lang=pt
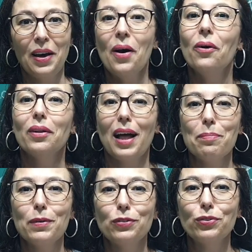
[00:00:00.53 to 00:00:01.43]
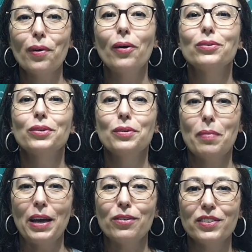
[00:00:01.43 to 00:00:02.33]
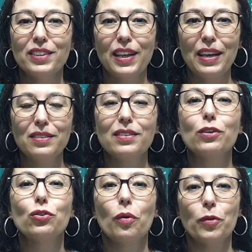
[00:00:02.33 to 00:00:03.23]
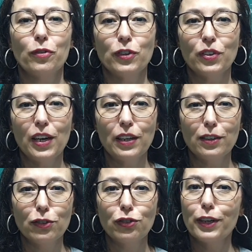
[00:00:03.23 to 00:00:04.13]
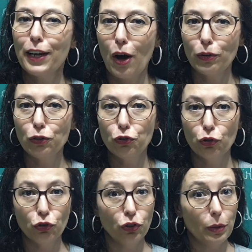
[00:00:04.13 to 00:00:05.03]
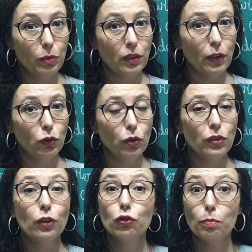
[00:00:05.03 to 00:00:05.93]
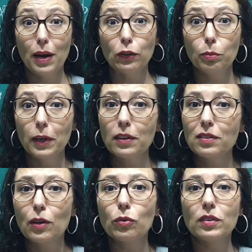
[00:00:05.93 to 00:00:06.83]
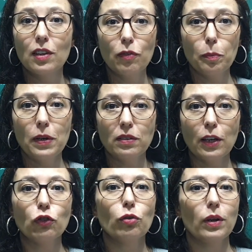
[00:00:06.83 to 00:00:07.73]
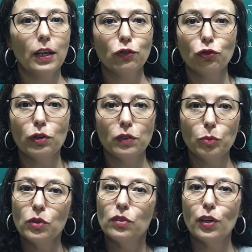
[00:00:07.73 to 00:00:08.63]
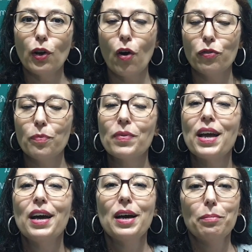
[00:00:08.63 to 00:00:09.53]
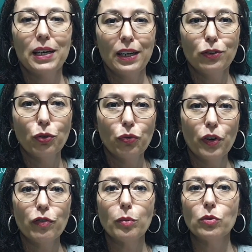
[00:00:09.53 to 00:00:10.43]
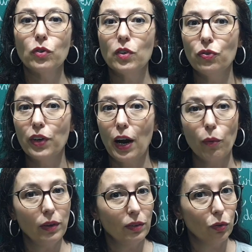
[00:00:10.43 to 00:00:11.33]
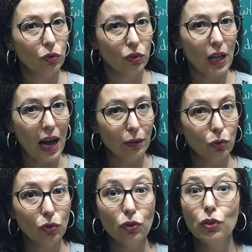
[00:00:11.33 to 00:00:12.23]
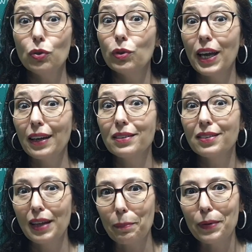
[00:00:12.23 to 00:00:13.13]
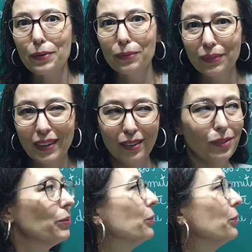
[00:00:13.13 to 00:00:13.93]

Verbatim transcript: Olá pessoal, tudo bem com vocês? Eu sou a professora Ângela e na aula de hoje temos a resolução de mais uma questão que esteve presente no Enem de 2019. Para resolver, vamos verificar quais são os dados e o que ela está perguntando.